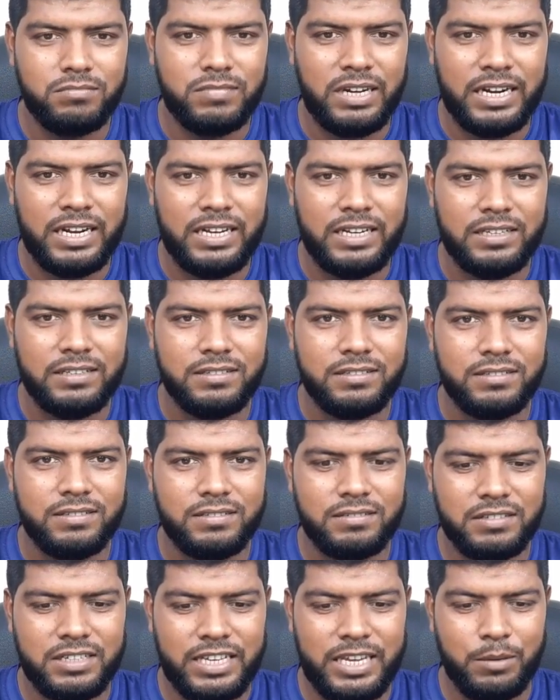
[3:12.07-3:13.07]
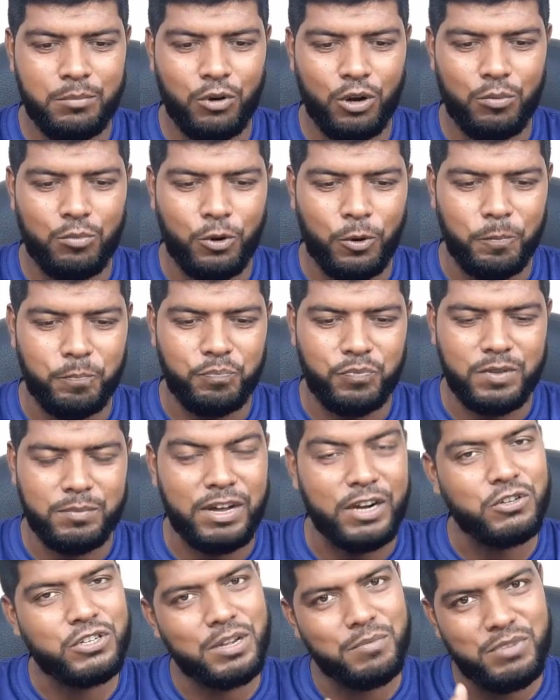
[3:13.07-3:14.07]
মানে কি বলবো
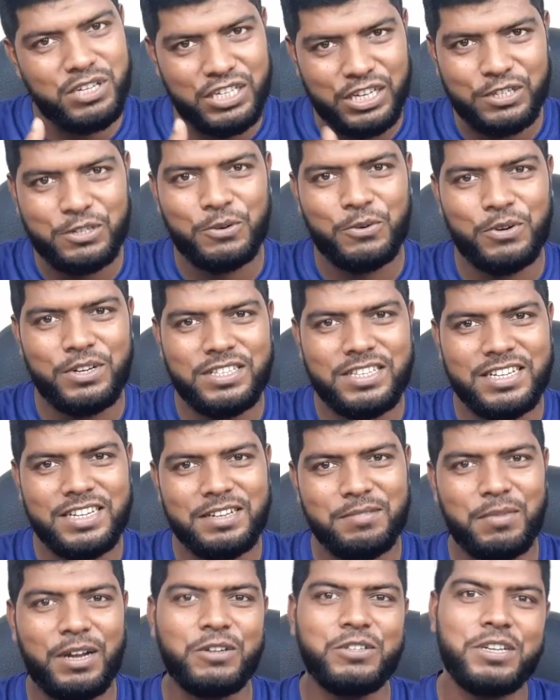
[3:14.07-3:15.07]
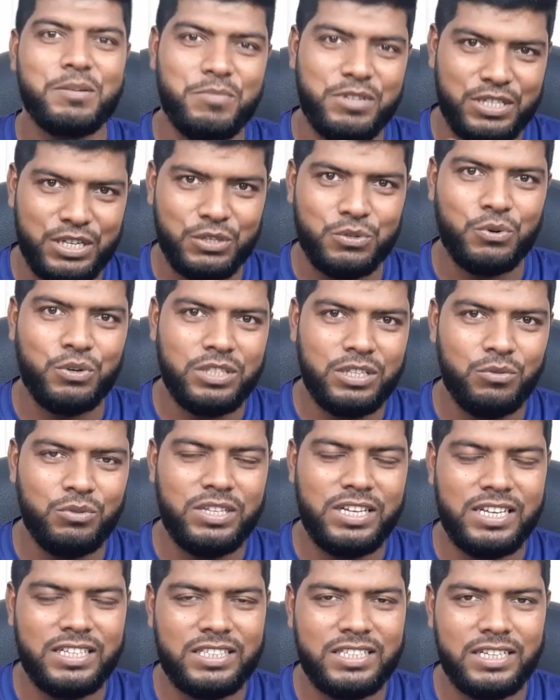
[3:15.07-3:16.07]
মানুষকে বিশ্বাসও করেছি মানুষকে বিশ্বাস করতেও
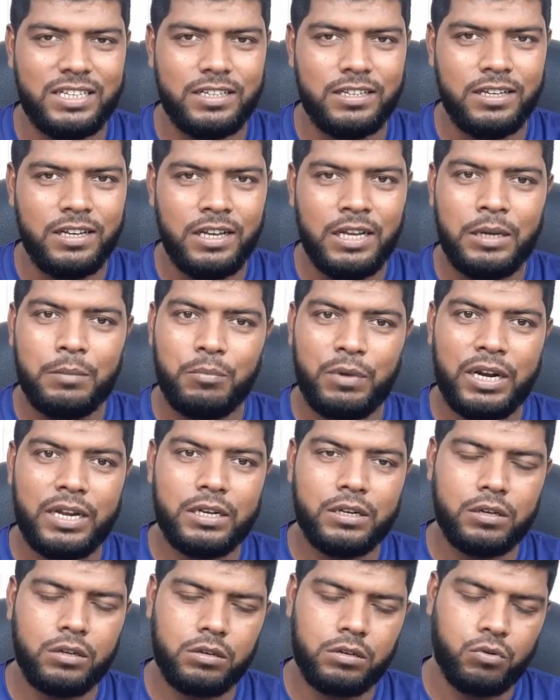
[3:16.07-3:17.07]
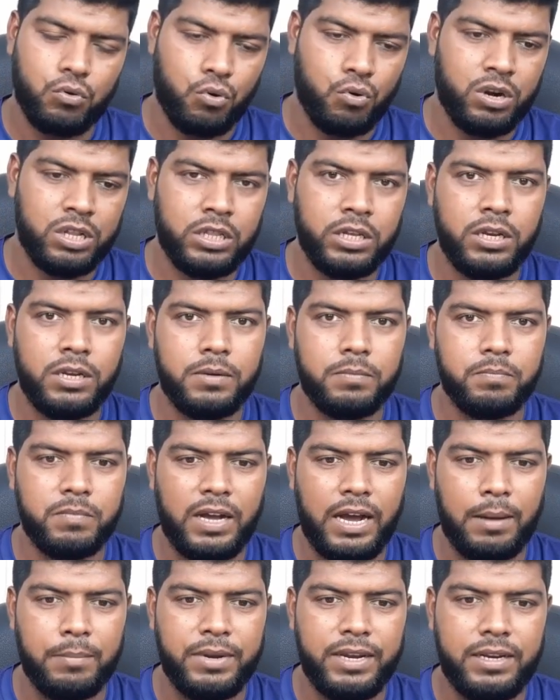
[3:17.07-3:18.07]
দিয়েছি মানে কোনোটাতে
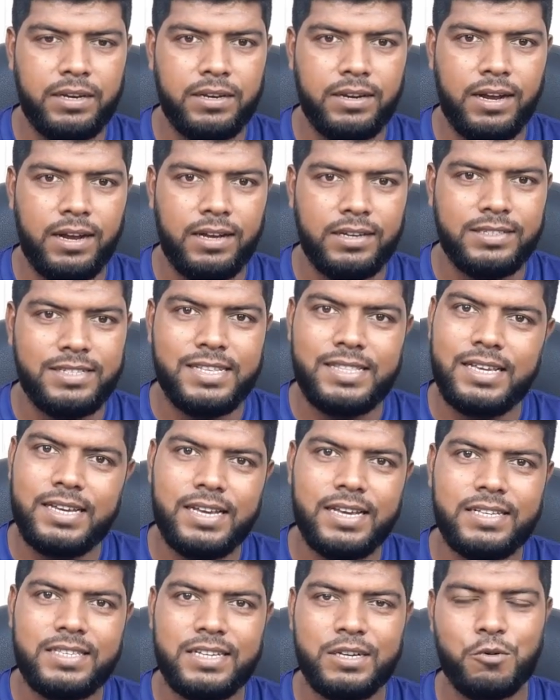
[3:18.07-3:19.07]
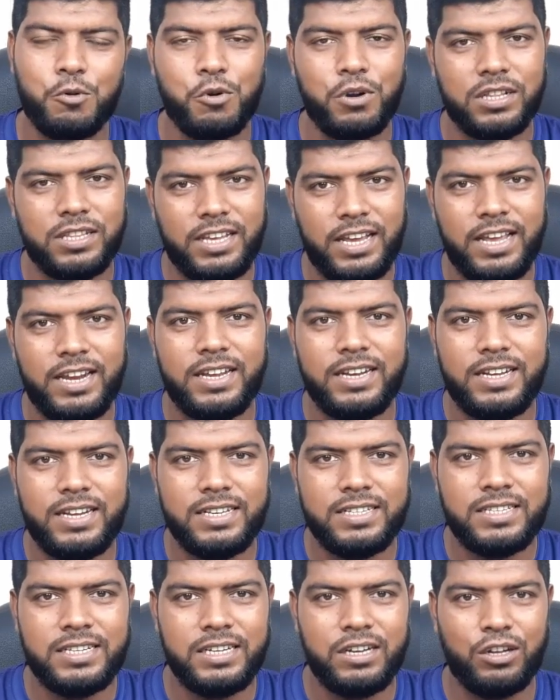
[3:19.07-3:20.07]
আমি জিতে গিয়েছি কোনোটাতে হেরে
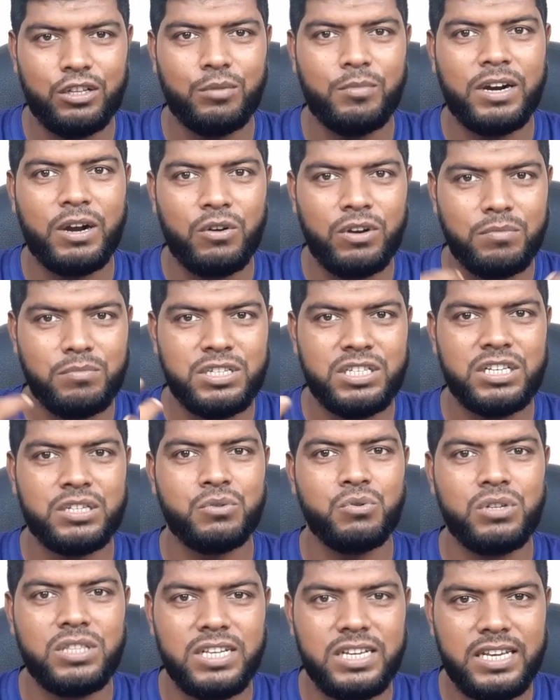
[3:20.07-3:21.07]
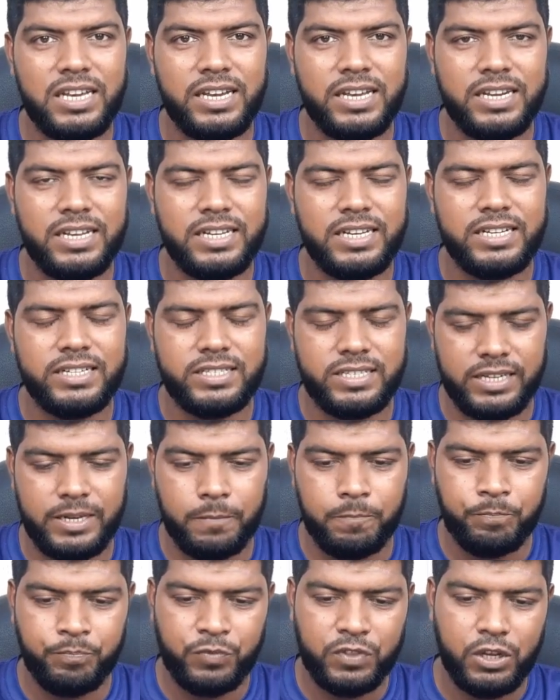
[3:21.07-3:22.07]
গিয়েছি বা কাউকে বিশ্বাস করতে গিয়ে হেরে গিয়েছে
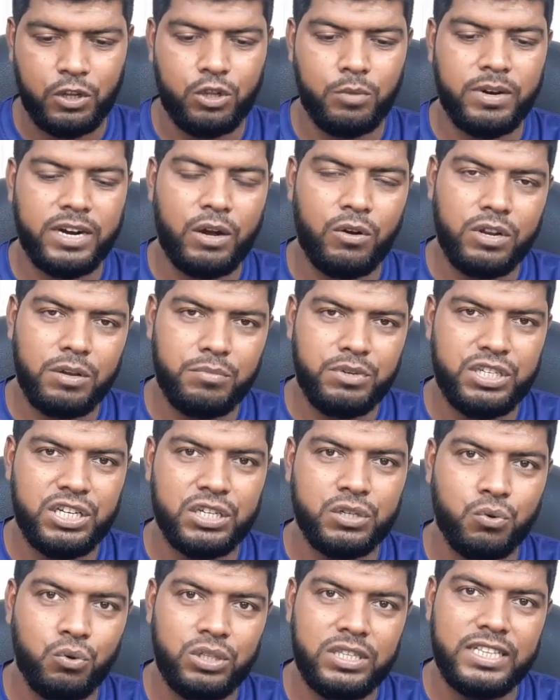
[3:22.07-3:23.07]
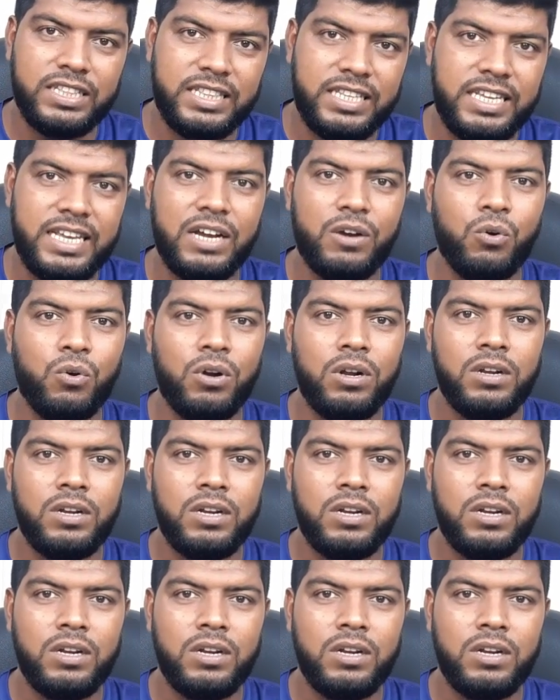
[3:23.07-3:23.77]
হয়তো বা কাউকে বিশ্বাস করতে দিয়েও